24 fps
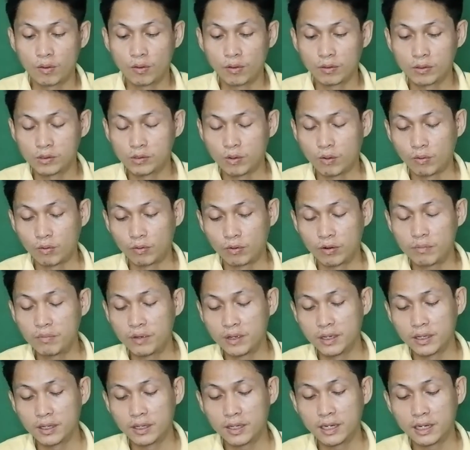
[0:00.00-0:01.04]
ส่งด้วยมือ
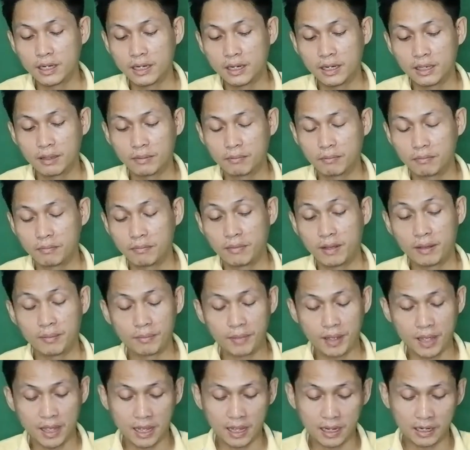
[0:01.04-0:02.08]
ขึ้นเนี่ย
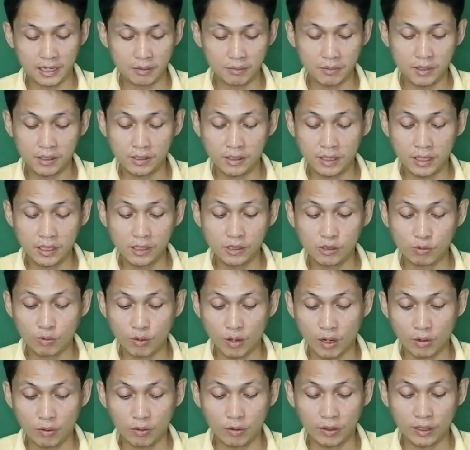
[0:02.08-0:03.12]
อาจจะมีชิ้นส่วน
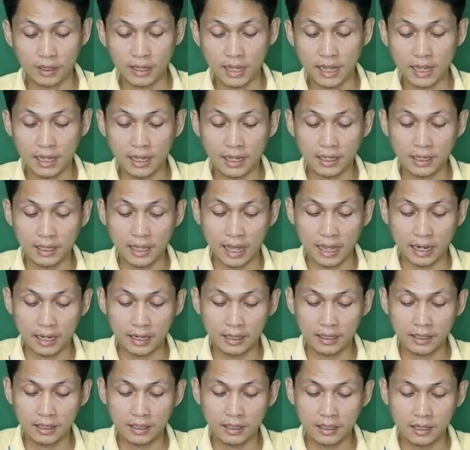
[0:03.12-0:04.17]
หลุดกลางอากาศ
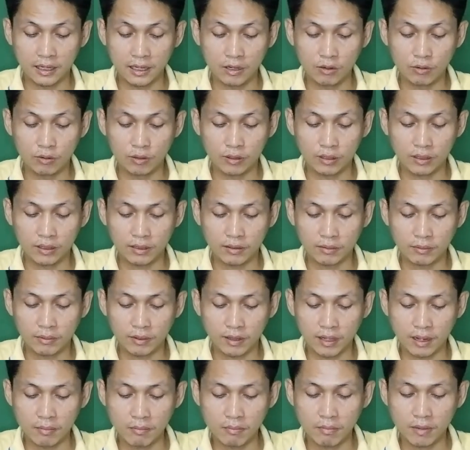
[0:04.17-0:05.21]
หรือหลุดใน
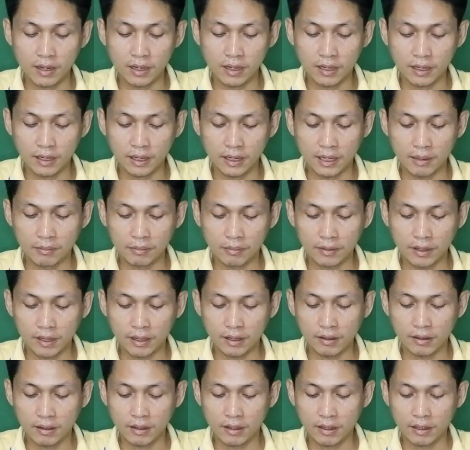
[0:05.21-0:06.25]
มือนะครับ แล้ว
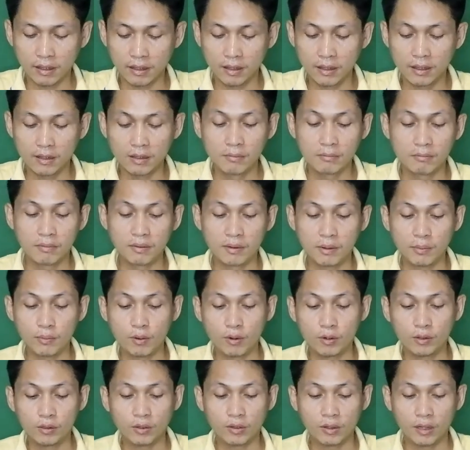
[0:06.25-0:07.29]
ก็มันมีผล
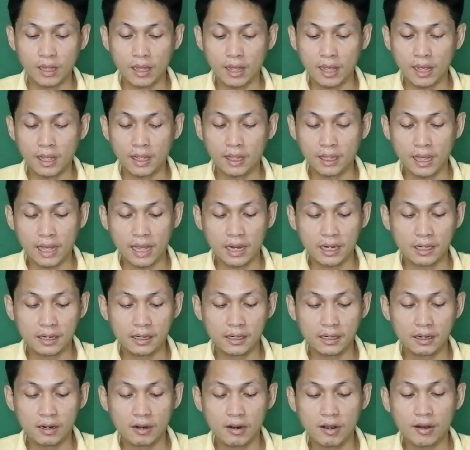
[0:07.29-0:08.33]
ต่อการ
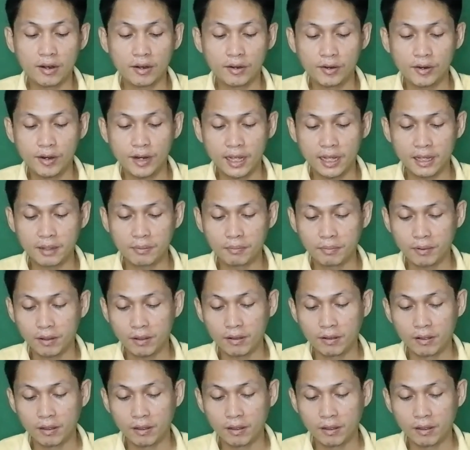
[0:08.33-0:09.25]
ร่อนด้วยนะครับก็